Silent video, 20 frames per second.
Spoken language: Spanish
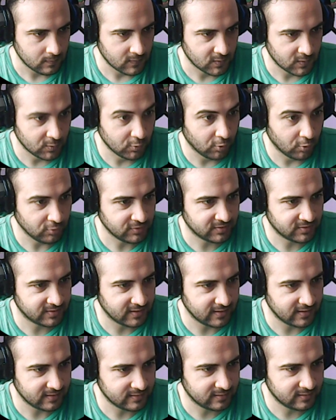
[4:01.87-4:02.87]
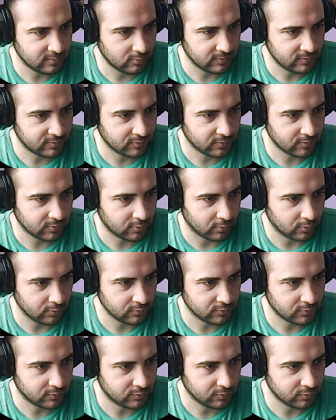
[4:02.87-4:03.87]
No sé si lo hizo en
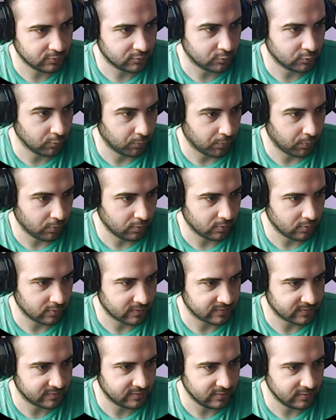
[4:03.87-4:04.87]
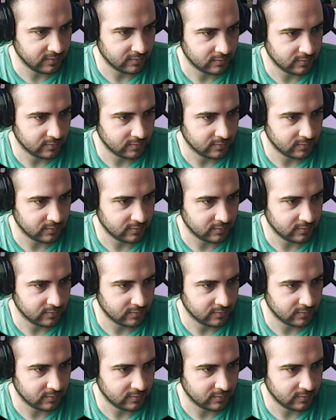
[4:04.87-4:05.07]
Construct, supongo que sí.